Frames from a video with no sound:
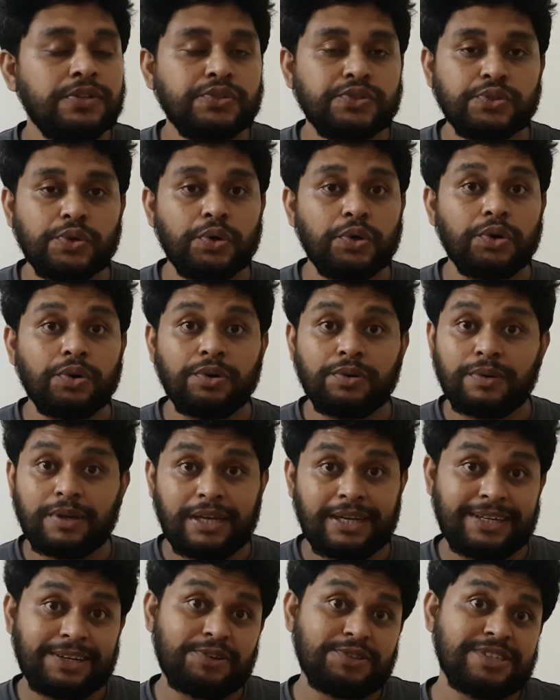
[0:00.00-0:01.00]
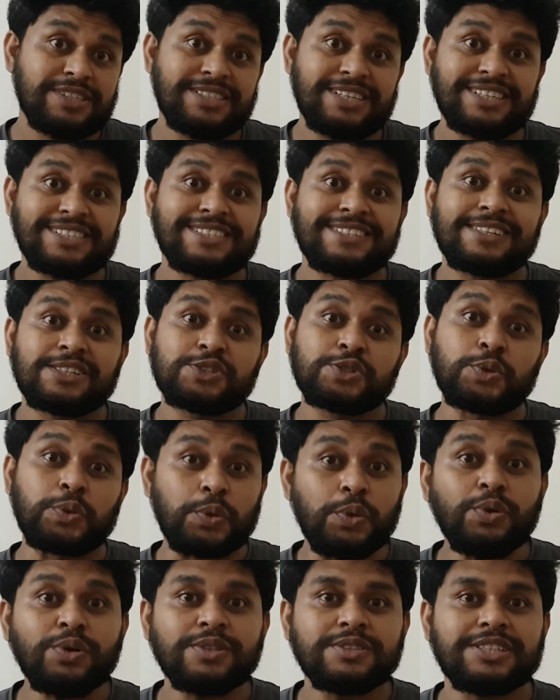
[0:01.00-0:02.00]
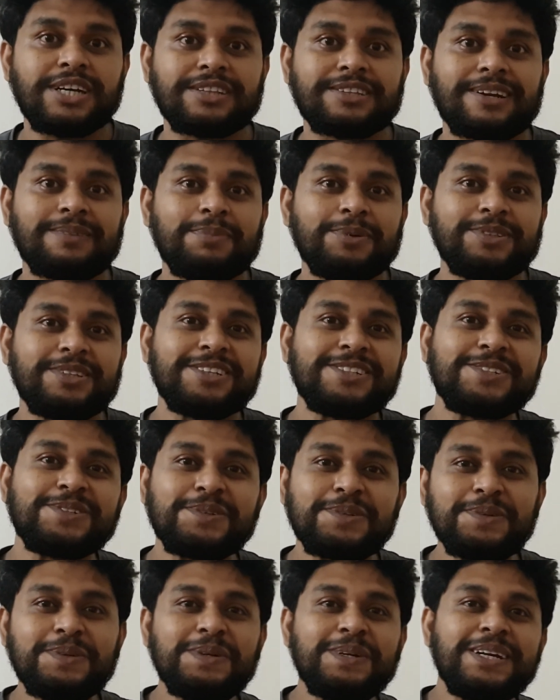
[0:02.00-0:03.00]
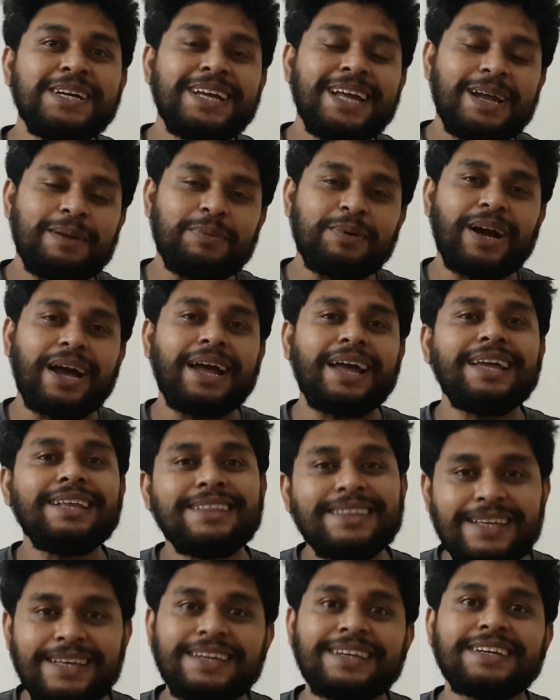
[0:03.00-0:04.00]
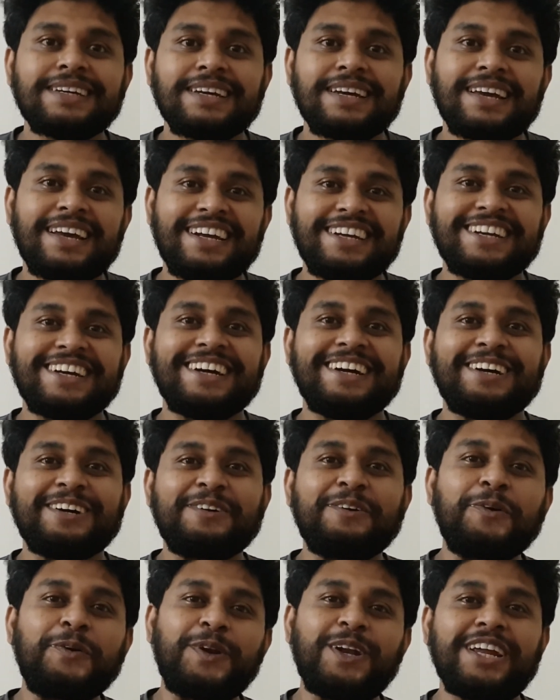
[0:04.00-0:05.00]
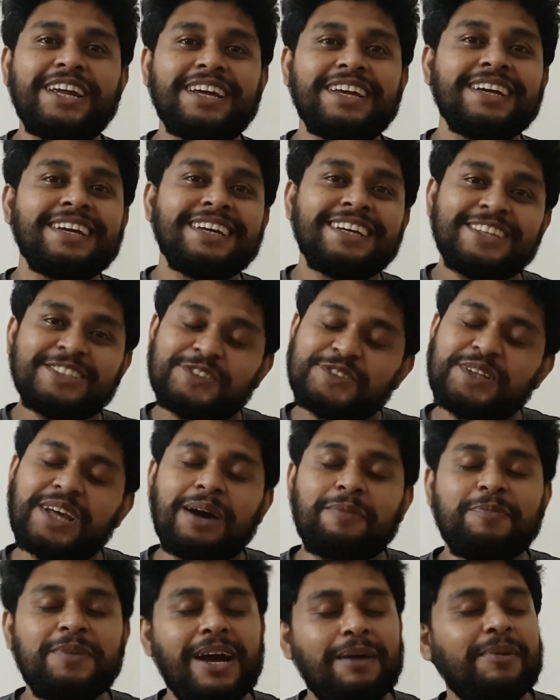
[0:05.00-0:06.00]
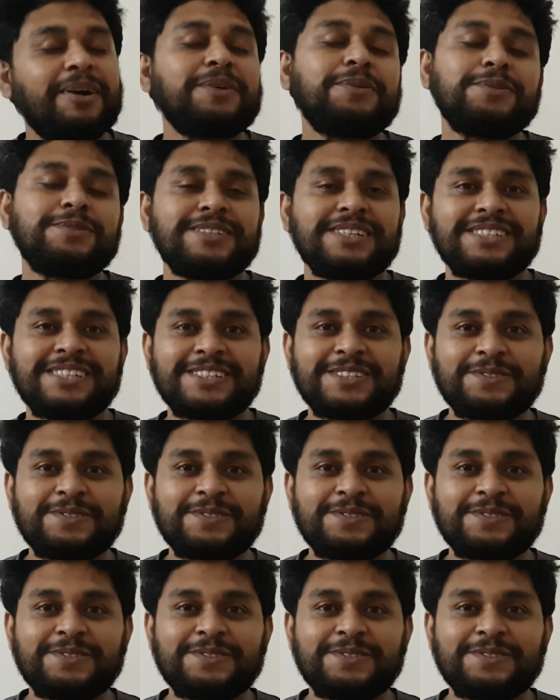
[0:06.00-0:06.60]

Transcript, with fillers: সো এটা হচ্ছে জাস্ট শুরু যাত্রাপথের শুরু এবং আই থিঙ্ক এটা করলে যদি আপনি আমার কোর্সটা শেষ